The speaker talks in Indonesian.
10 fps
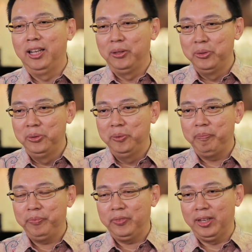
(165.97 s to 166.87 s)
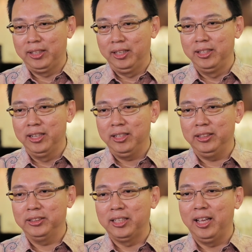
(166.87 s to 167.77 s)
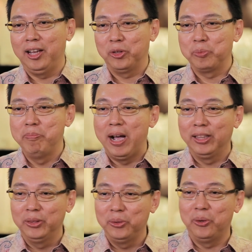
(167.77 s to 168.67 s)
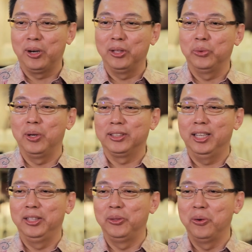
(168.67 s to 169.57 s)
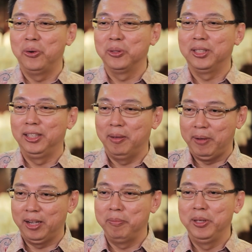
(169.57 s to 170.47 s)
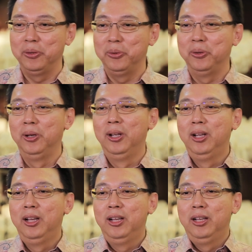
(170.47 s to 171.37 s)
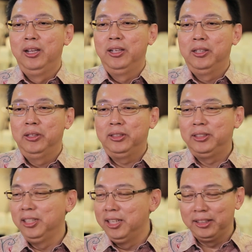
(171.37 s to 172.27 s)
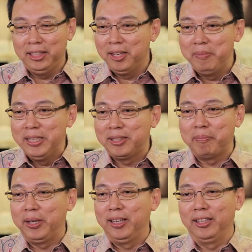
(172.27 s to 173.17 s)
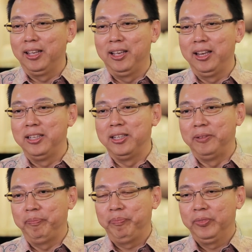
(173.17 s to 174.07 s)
Lalu akhirnya saya harus bantu orang tua saya di toko setiap hari Minggu sehingga tidak bisa pergi ke gereja.